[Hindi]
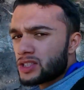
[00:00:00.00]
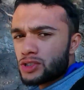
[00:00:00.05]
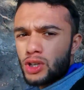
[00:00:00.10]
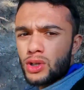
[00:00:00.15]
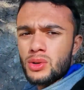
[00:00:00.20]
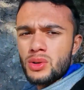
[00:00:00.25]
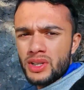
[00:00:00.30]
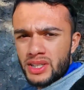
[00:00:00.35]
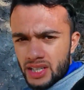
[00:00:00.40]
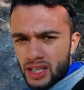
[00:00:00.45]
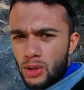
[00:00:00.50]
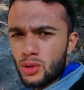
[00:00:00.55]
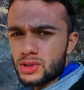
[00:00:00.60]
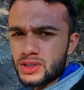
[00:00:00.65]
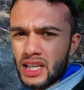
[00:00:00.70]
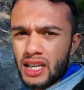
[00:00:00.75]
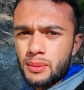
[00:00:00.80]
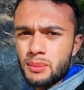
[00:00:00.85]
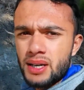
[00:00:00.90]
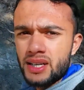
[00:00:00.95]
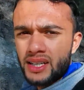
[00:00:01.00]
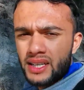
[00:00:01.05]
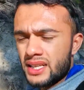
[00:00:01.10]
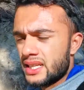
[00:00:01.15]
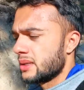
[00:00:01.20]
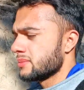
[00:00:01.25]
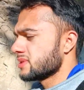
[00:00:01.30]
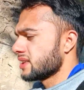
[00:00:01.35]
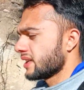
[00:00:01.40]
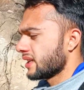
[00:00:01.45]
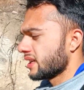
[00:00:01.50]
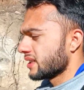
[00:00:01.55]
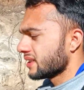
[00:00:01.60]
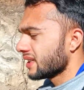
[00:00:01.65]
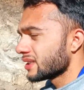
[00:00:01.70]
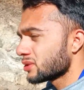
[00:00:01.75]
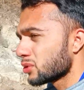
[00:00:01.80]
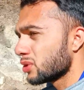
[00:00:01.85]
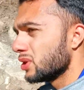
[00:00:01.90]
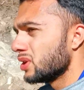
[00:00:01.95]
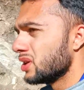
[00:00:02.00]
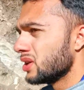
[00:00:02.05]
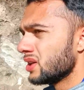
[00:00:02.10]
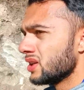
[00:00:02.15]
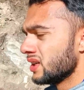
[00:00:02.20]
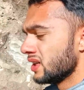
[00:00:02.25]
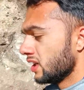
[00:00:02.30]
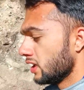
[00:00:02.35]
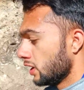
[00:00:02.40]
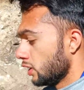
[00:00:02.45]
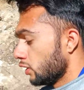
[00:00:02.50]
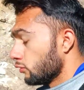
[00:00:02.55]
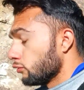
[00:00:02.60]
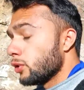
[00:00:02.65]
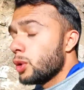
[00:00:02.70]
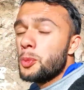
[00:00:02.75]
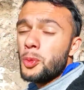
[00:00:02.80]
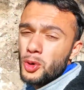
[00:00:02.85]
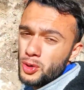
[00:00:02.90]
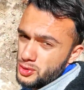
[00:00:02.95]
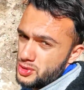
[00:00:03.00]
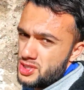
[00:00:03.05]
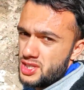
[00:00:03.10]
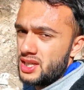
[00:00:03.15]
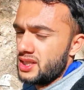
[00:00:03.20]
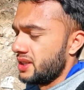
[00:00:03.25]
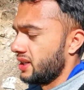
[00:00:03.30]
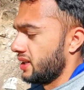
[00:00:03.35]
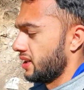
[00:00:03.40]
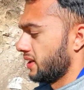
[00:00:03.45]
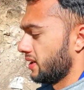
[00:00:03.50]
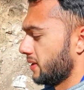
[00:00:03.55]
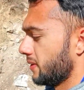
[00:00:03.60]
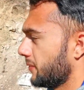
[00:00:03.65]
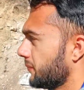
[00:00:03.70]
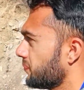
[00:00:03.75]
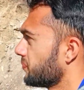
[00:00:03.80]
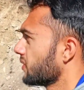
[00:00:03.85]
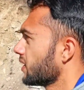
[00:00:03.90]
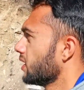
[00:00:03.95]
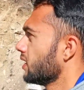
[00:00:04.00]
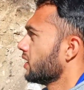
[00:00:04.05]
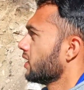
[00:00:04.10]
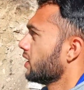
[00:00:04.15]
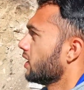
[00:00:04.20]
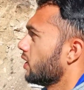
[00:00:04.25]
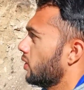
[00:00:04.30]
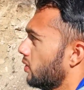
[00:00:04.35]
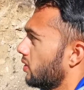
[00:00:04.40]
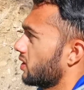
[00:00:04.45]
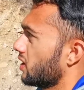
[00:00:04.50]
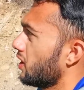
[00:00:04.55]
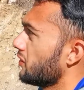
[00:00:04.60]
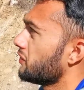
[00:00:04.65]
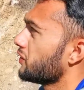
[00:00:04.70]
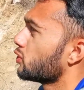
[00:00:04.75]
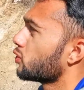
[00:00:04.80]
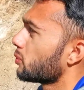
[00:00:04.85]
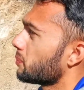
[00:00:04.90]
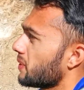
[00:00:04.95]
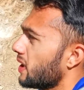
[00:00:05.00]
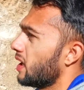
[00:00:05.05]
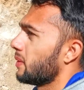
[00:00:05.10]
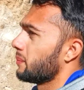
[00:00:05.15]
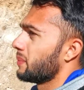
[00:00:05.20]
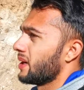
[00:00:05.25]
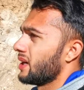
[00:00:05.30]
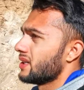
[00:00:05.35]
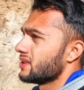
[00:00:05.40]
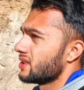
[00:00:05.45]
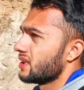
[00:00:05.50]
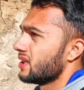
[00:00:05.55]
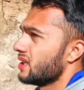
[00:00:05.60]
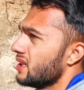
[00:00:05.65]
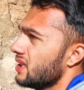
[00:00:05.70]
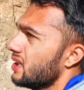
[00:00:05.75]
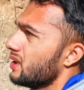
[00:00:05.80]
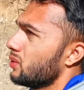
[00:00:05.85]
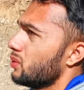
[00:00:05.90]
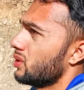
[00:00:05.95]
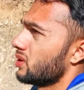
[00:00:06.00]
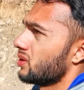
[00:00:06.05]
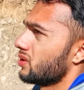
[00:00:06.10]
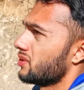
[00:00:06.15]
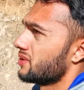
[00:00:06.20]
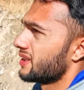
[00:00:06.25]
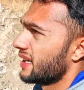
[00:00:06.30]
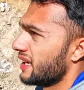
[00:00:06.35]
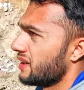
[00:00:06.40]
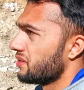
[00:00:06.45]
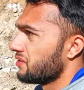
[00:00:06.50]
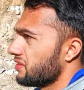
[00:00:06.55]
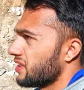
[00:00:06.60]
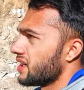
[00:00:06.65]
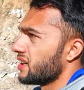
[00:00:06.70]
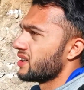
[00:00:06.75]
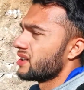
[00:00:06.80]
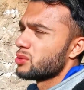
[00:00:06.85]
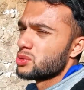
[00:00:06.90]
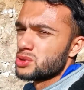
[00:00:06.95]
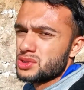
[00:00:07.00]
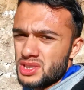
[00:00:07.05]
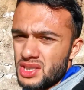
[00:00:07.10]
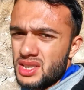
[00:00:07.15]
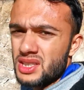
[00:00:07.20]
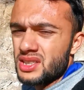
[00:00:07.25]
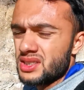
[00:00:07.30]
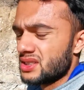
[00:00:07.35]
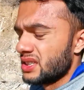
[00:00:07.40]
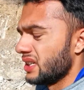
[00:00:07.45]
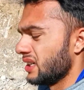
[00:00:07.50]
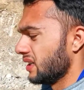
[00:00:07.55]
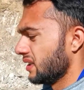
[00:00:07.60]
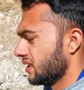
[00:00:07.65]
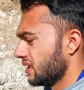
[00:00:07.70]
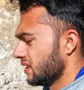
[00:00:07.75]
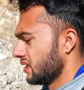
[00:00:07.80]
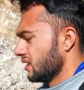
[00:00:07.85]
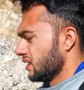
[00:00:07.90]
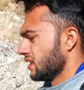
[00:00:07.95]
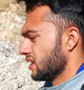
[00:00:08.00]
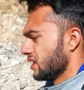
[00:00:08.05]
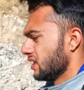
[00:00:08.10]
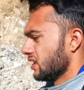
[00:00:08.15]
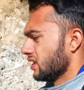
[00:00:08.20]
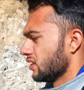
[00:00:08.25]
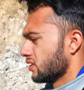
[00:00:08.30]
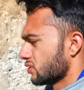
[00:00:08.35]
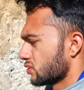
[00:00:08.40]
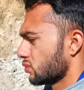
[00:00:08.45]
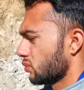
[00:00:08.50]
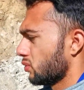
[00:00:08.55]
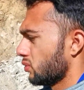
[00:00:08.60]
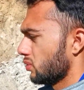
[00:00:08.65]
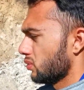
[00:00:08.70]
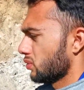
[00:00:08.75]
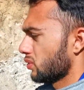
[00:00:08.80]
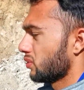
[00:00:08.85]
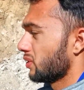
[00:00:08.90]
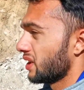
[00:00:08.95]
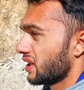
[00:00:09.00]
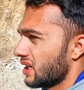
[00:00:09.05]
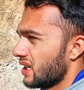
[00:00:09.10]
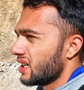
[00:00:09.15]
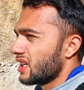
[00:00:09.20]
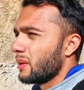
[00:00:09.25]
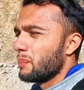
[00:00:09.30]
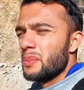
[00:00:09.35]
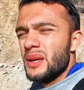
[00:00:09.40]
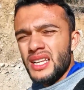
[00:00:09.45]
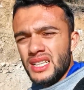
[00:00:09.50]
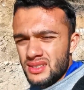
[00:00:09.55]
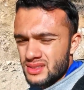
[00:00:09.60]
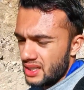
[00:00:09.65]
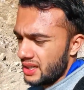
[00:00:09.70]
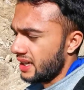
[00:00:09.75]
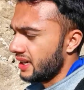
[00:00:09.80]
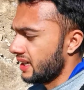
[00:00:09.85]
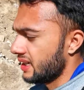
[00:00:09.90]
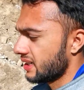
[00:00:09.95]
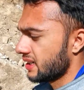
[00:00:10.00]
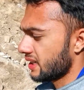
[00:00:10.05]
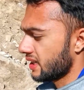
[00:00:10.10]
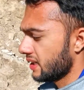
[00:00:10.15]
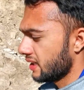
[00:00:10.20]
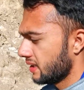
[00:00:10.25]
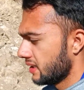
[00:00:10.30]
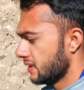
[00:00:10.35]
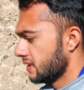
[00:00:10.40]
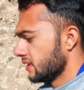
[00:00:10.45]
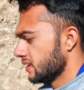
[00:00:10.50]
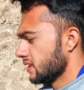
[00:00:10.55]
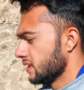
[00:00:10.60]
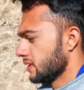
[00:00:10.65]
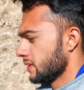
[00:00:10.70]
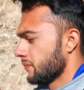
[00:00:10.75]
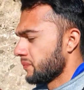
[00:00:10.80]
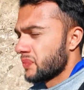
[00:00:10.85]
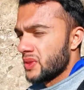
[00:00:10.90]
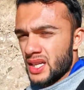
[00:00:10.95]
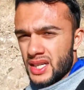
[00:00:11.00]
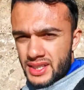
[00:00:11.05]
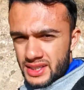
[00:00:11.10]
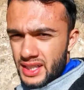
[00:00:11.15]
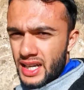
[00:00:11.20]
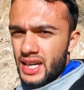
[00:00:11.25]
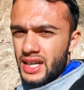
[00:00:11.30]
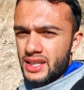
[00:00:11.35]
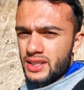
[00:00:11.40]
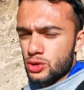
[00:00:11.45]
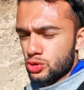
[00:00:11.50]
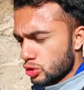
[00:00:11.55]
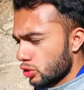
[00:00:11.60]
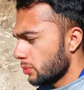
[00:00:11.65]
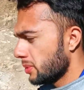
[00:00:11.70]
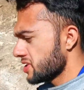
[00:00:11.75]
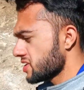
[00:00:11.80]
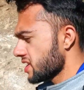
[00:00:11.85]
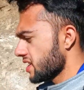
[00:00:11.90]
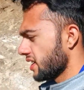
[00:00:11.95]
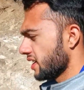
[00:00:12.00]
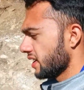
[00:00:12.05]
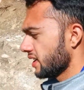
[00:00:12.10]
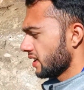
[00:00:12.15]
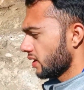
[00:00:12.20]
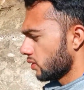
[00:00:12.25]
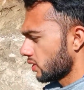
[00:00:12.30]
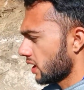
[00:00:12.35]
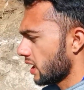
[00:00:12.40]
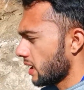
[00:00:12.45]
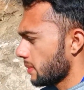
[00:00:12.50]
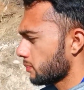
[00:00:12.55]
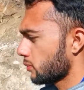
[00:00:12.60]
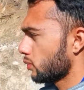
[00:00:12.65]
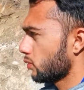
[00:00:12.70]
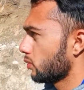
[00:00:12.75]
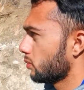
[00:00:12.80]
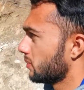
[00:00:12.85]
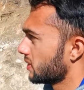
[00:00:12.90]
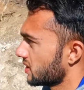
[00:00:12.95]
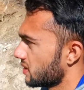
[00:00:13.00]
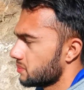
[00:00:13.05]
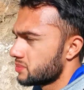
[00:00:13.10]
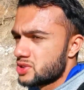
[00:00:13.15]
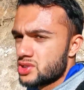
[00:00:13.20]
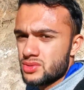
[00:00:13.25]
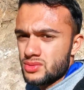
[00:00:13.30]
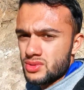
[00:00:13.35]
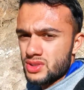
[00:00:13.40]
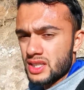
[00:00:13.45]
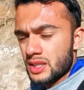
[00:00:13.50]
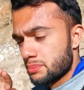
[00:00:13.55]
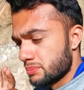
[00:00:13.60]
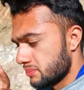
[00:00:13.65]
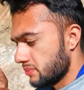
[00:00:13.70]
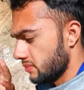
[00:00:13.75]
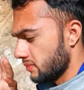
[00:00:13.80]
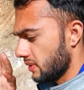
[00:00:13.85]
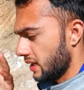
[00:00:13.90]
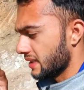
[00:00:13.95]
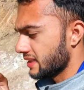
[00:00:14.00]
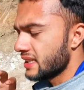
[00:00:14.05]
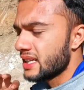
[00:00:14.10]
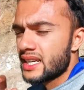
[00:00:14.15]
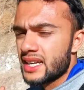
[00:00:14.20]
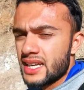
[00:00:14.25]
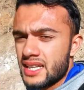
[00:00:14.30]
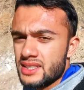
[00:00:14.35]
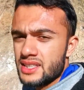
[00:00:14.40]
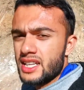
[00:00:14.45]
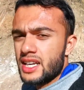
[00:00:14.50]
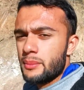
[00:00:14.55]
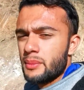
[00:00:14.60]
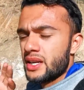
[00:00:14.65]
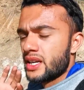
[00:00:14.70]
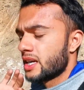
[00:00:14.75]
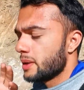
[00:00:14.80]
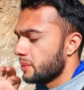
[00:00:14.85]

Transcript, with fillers: चलो ये लोग तालिबान के नाम से कहते हैं तो वो बहुत ज़्यादा है और काफ़ी ग्रुप यहाँ पे आते हैं और ट्रेनिंग वर्निंग उसकी करते हैं तो उन्होंने कहा कि प्लीज़ ख्याल रखें दो बजे हैं और आपको मतलब कब अंधेरे अंधेरे में